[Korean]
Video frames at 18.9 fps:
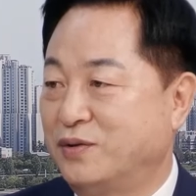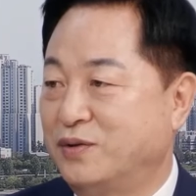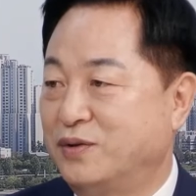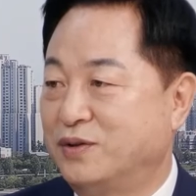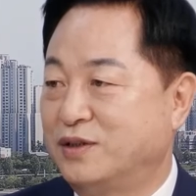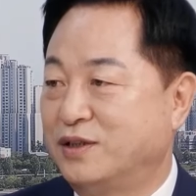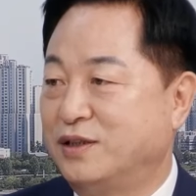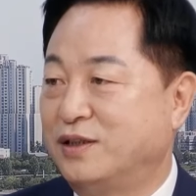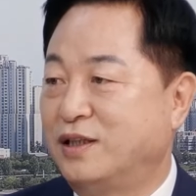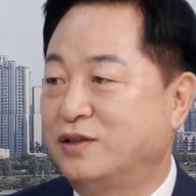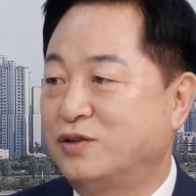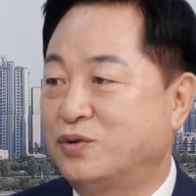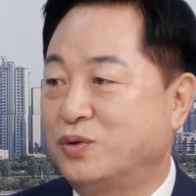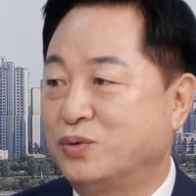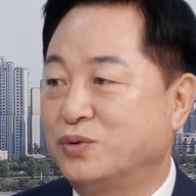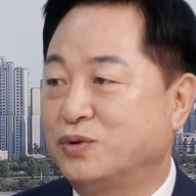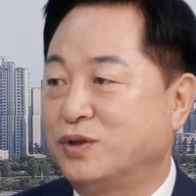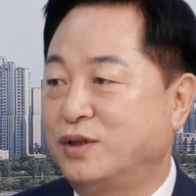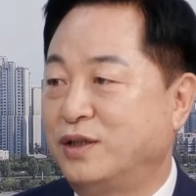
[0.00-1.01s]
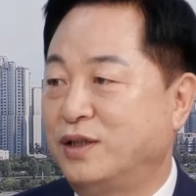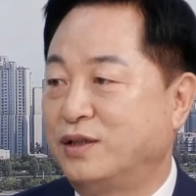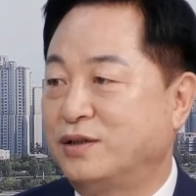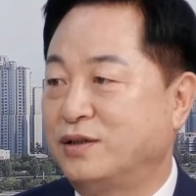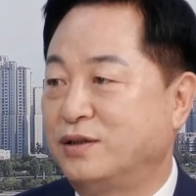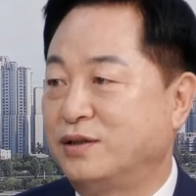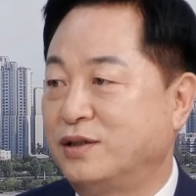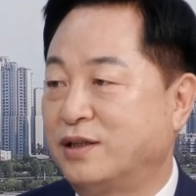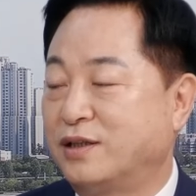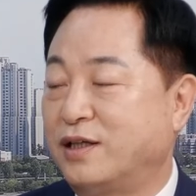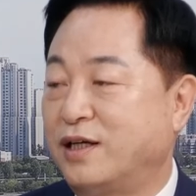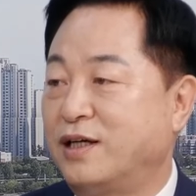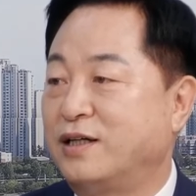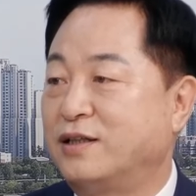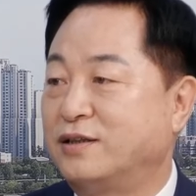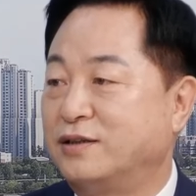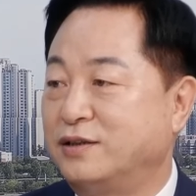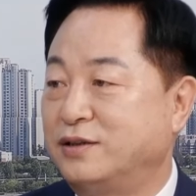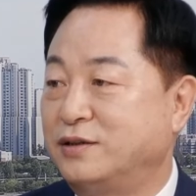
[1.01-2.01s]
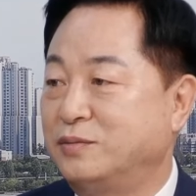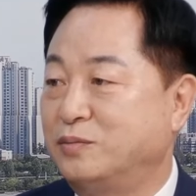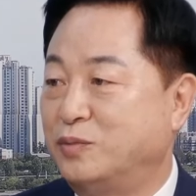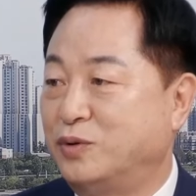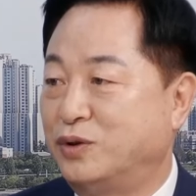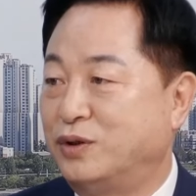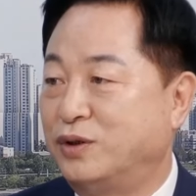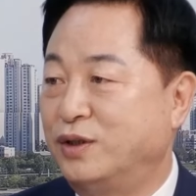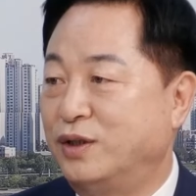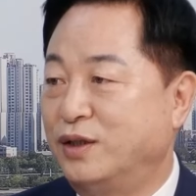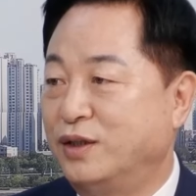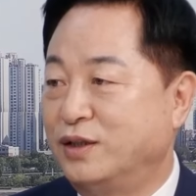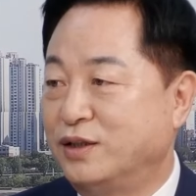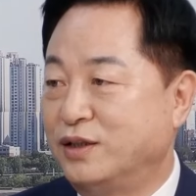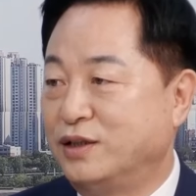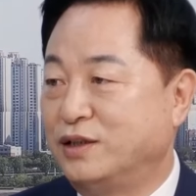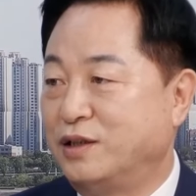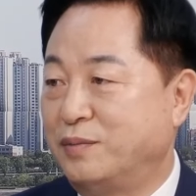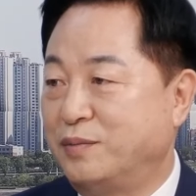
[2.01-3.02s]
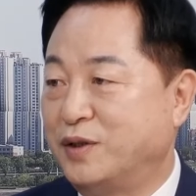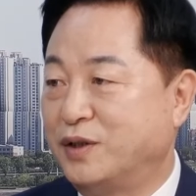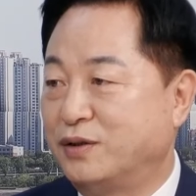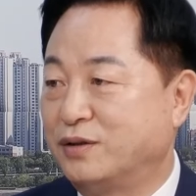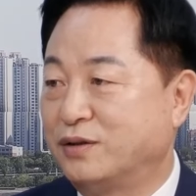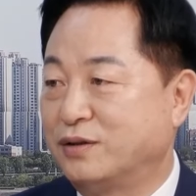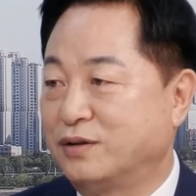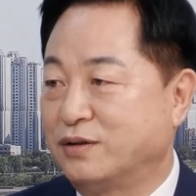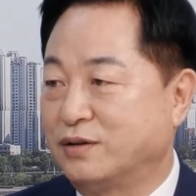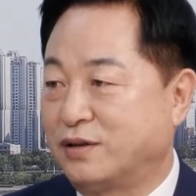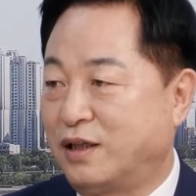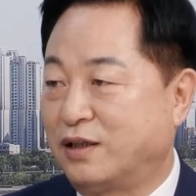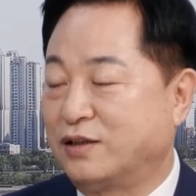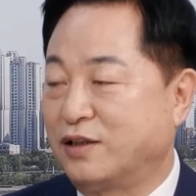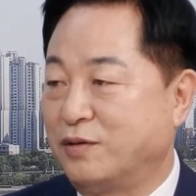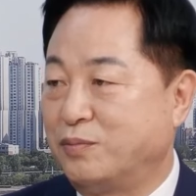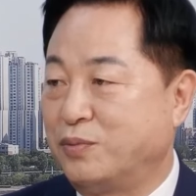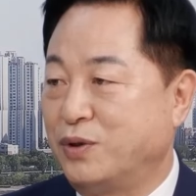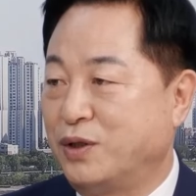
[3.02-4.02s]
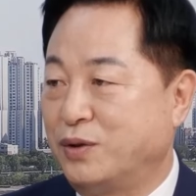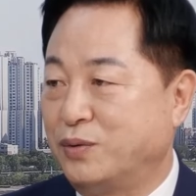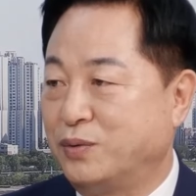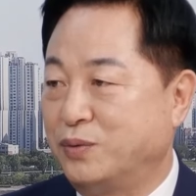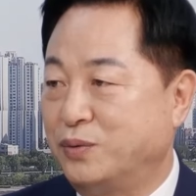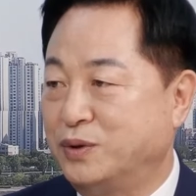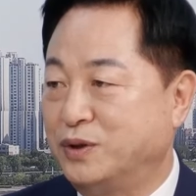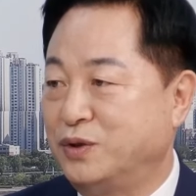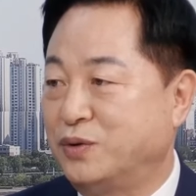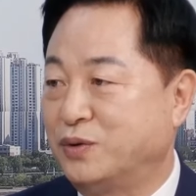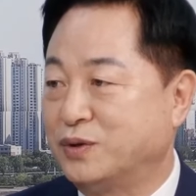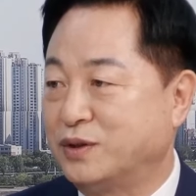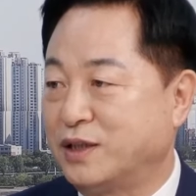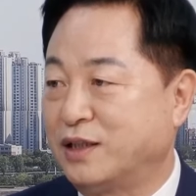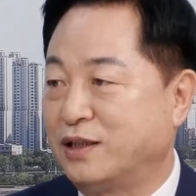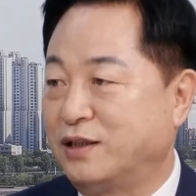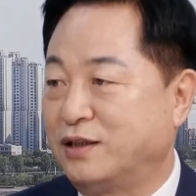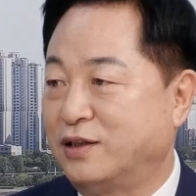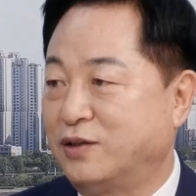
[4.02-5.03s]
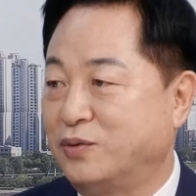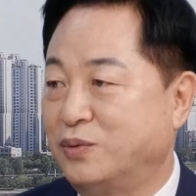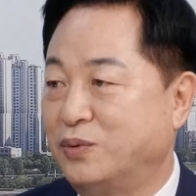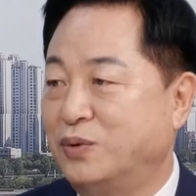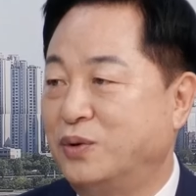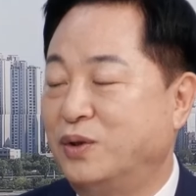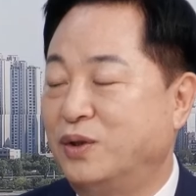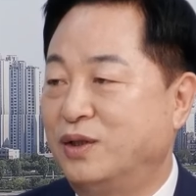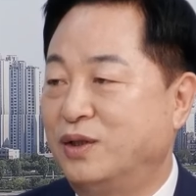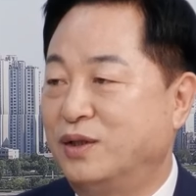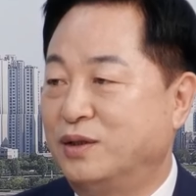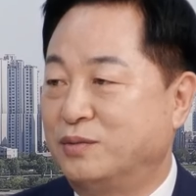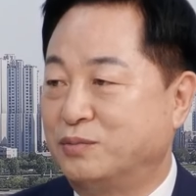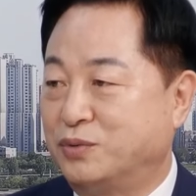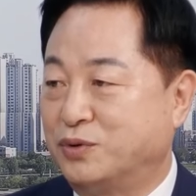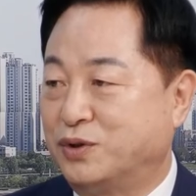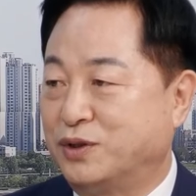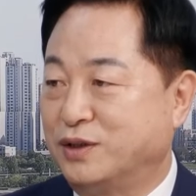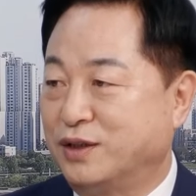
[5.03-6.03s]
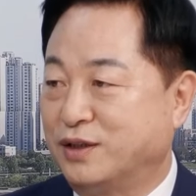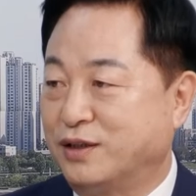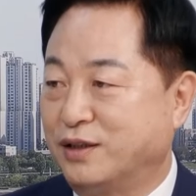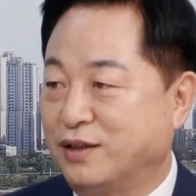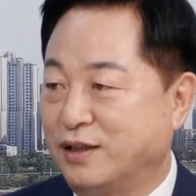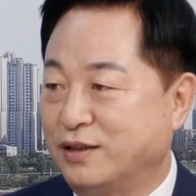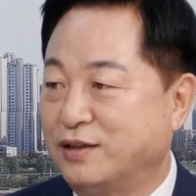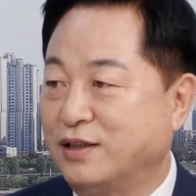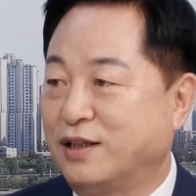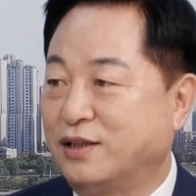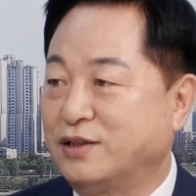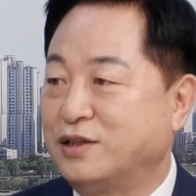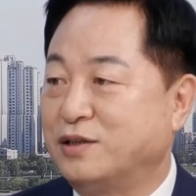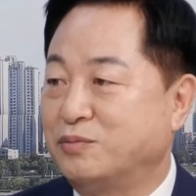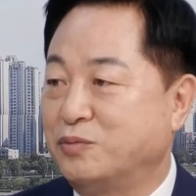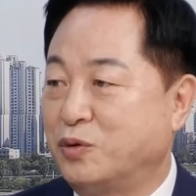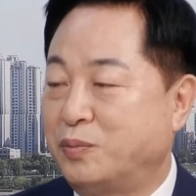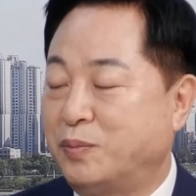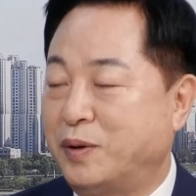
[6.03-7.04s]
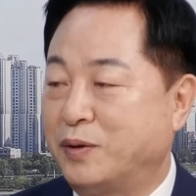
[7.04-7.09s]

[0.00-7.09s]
맞아요. 지난 총선에서 이제 개항을은 뭐 이재명 당 대표하고 원희룡 장관하고 붙으니까 굉장히 관심을 네.